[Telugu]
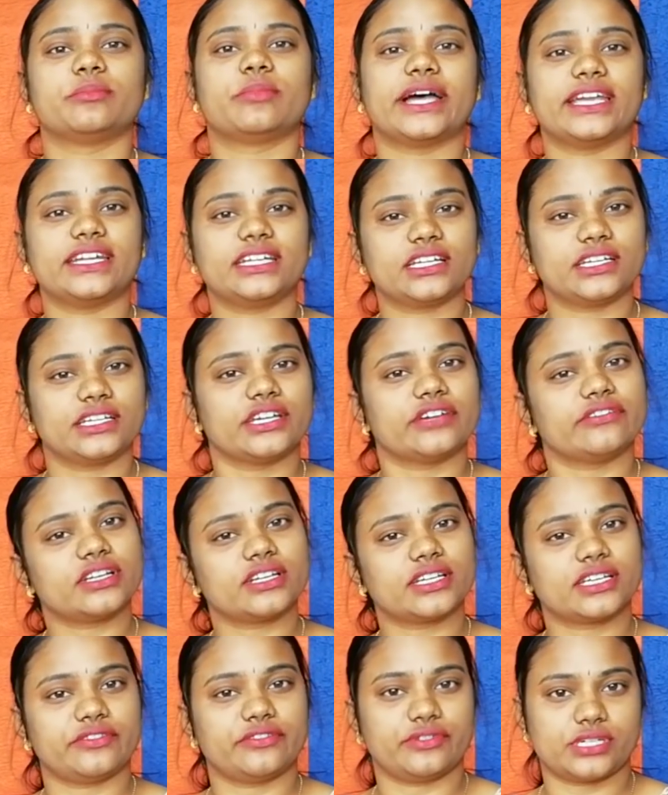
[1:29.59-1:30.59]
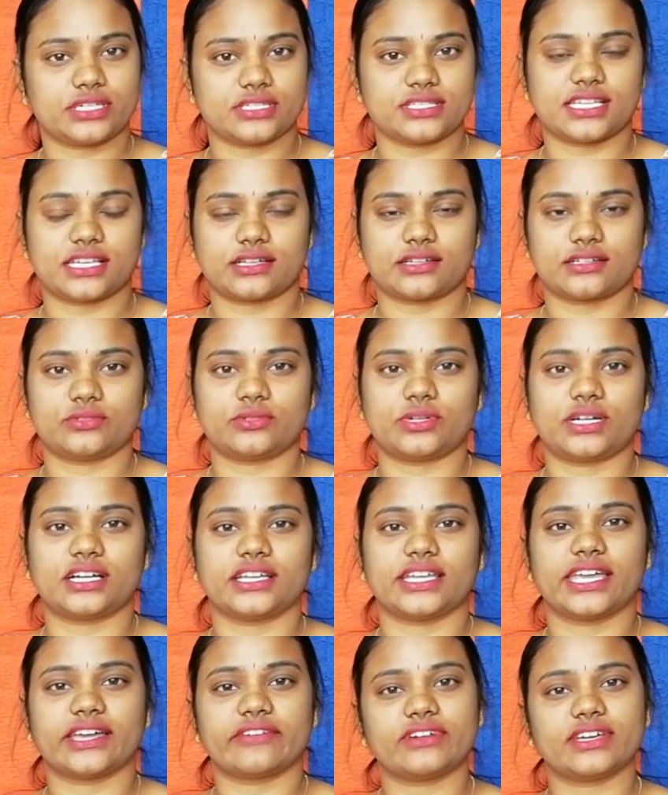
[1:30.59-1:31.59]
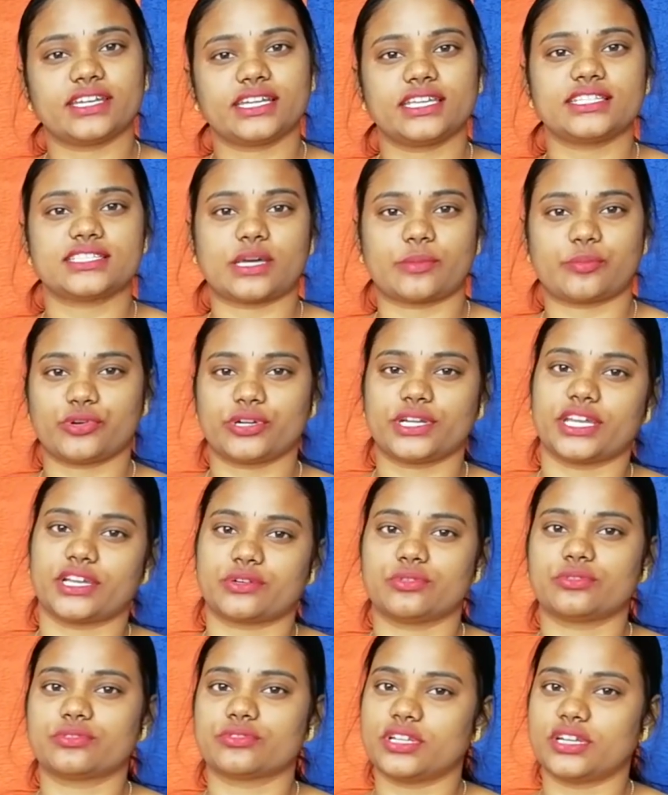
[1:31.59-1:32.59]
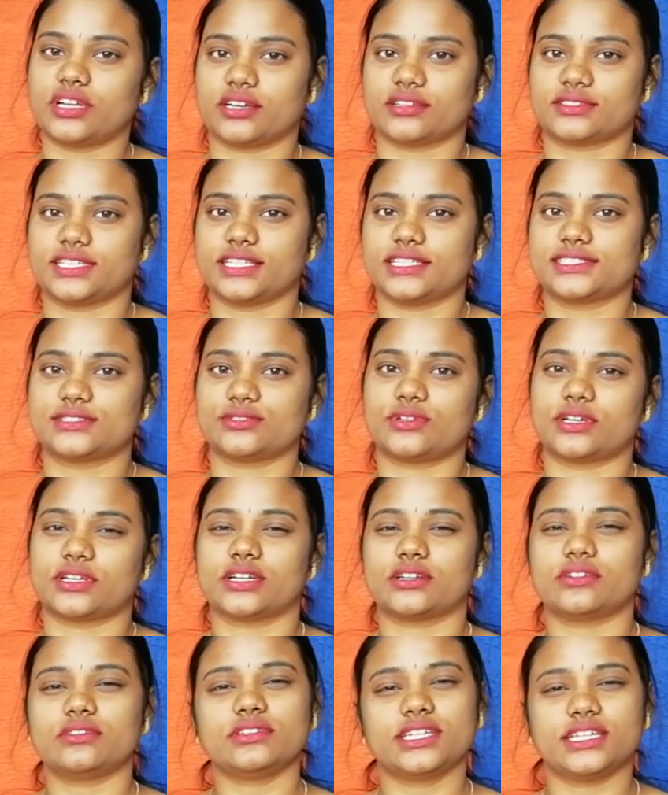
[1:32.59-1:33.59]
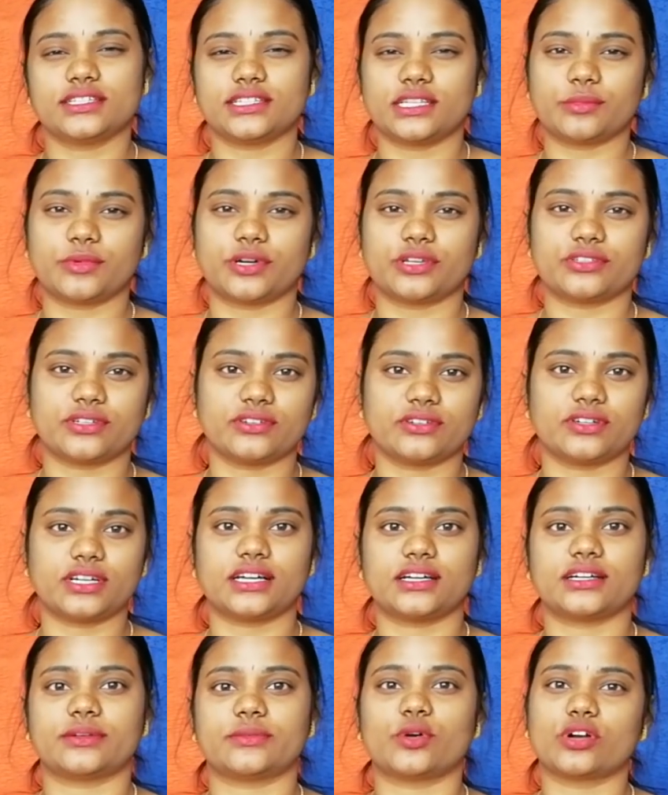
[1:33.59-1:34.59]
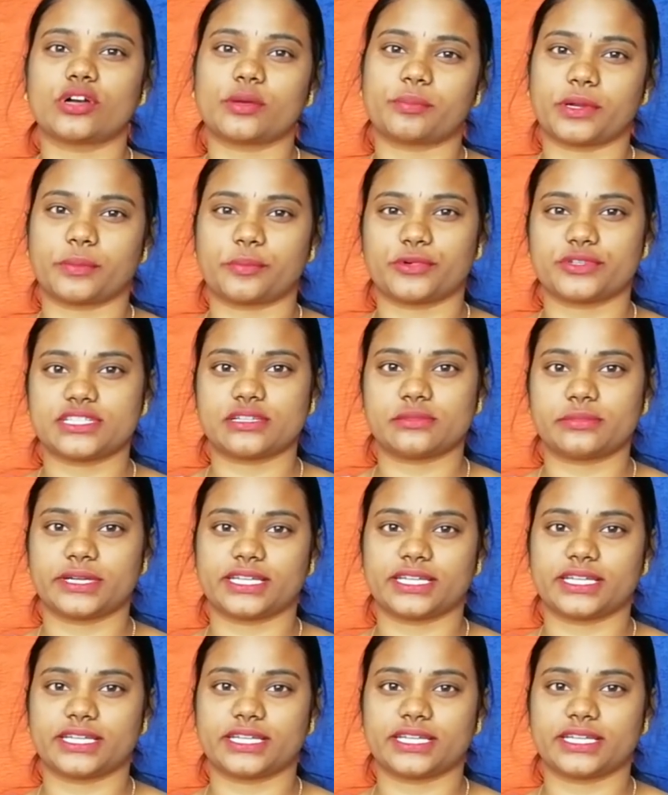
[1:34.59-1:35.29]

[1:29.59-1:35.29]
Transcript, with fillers: బయట ఎవరికి వ్యూస్ ఎక్కువ ఎవరికి సపోర్ట్ ఎక్కువ ఉందో నాకు తెలుసు అన్నట్టు గీతా మాధురి కూడా ఒక ప్రపోజల్